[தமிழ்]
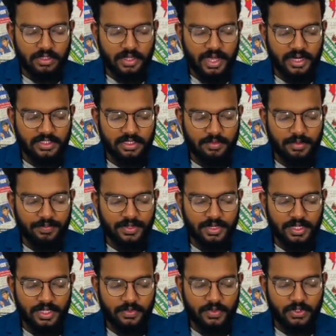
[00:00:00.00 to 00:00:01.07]

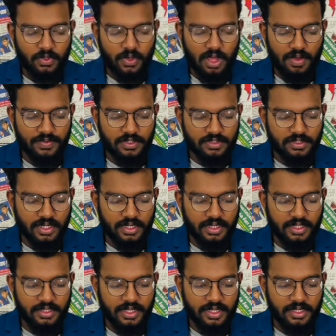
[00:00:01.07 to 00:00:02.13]
அரசமைப்பின் இருபத்தொராவது
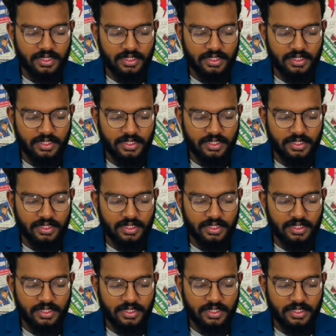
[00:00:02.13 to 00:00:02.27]
சட்டத்தை